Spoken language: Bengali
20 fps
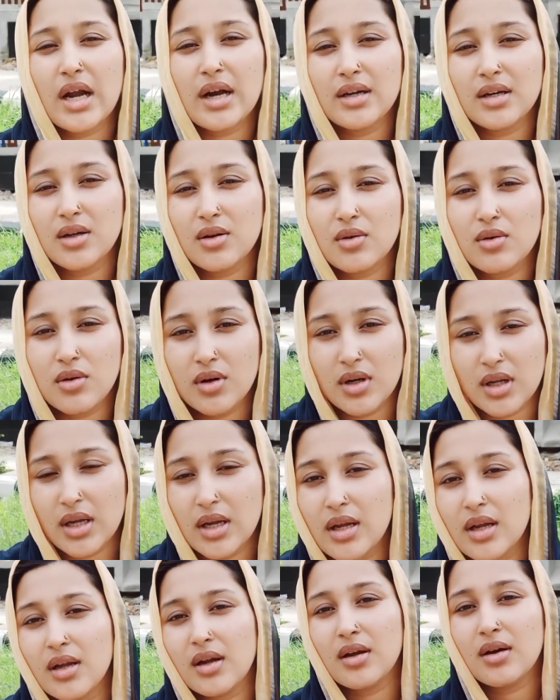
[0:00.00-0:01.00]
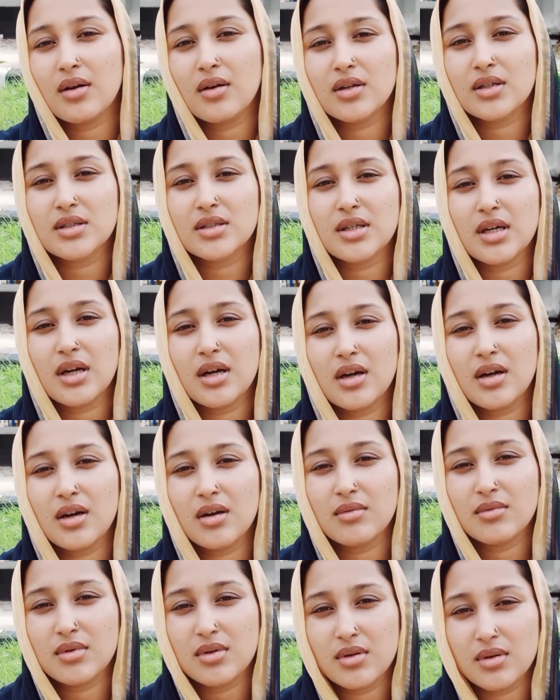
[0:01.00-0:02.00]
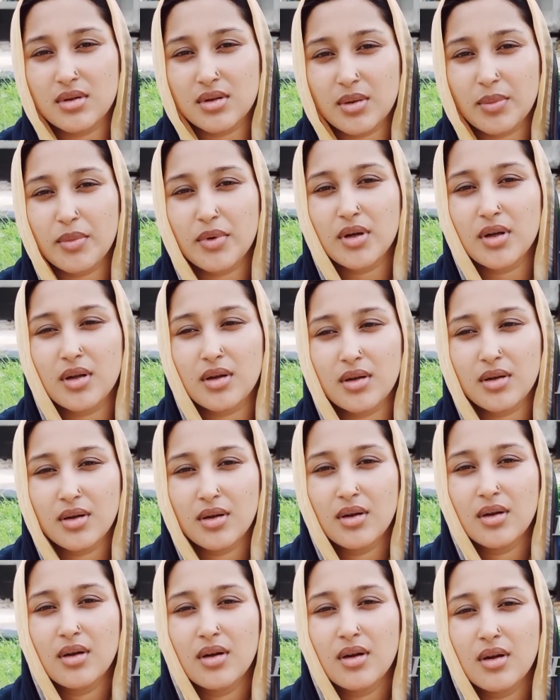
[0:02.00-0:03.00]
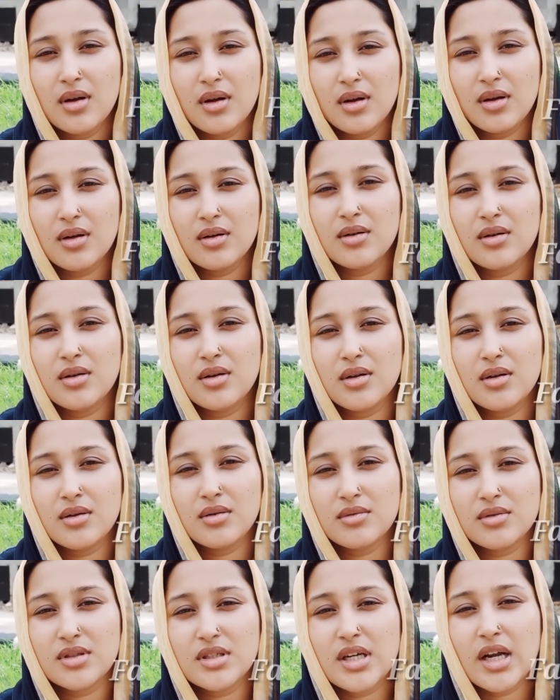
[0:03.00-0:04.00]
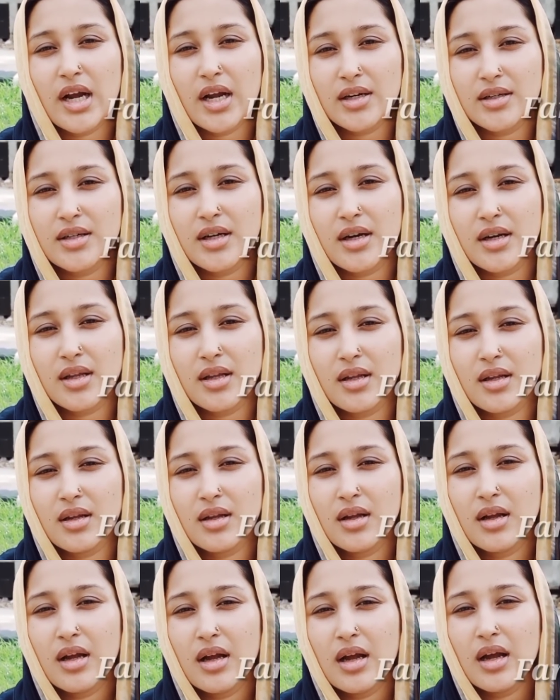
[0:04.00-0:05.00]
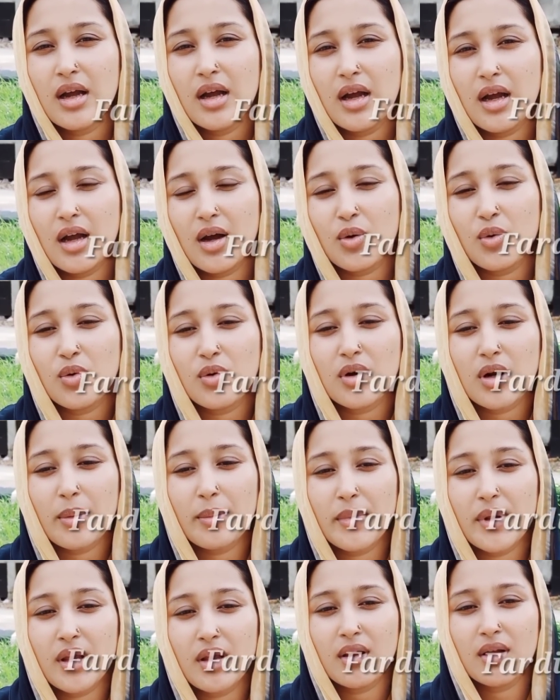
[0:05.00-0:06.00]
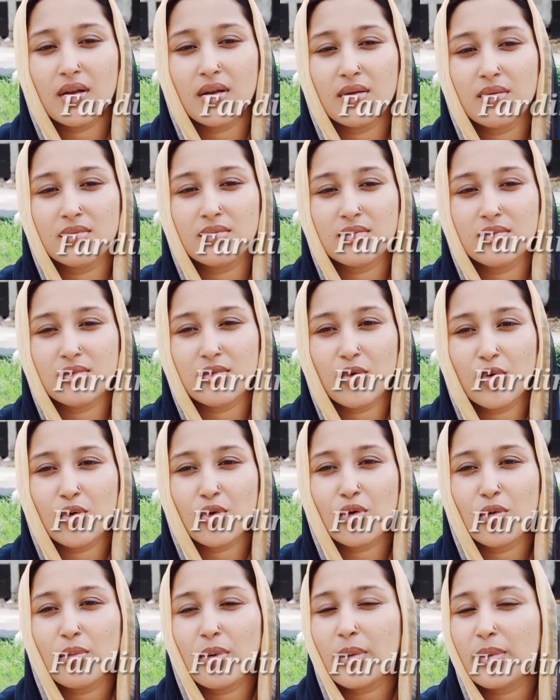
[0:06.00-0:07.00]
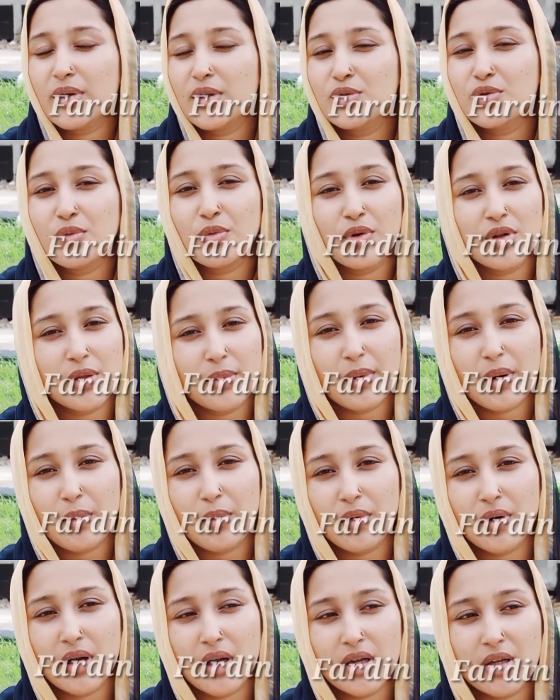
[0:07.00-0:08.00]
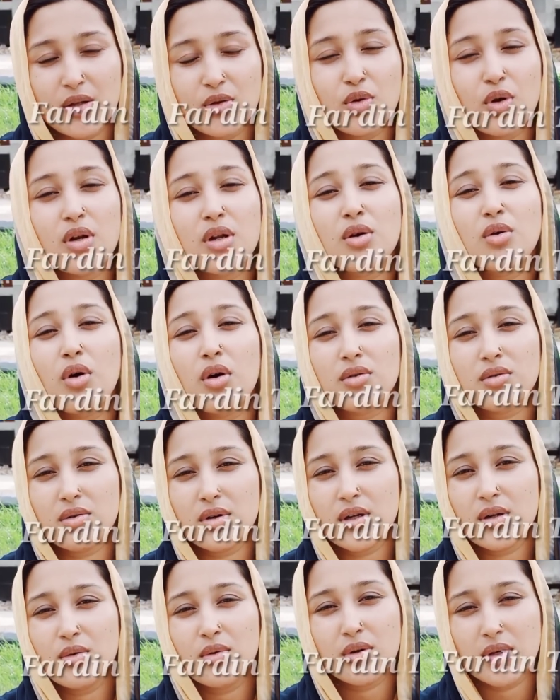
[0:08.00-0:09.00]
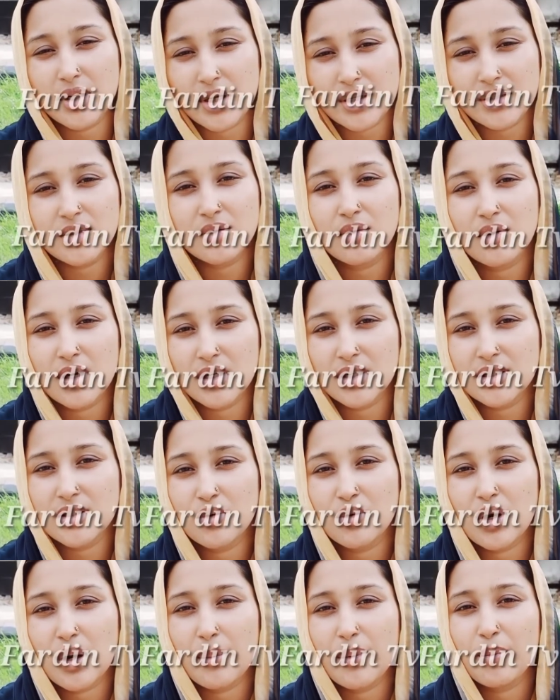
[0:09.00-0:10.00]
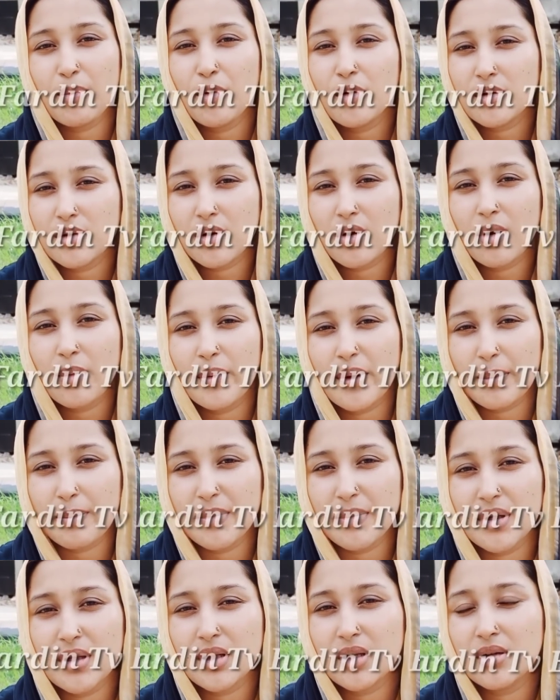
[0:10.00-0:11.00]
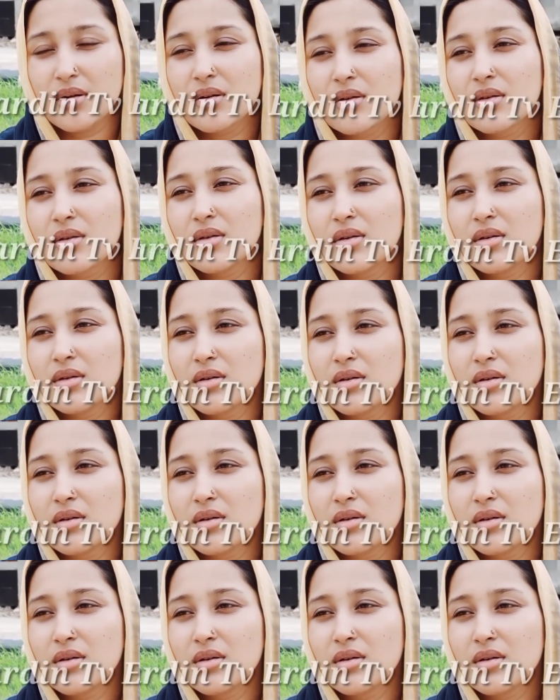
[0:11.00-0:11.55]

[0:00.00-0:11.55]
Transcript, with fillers: জার্নিং করে অনেকটা মানে টায়ার্ড আর কি এখন আমি ওরকমভাবে কিছু বলতে পারবো না কিন্তু অনেক ঘটনাই ঘটে গেছে ওখানে যেগুলো আমার বলতে হবে আচ্ছা আপু আপনি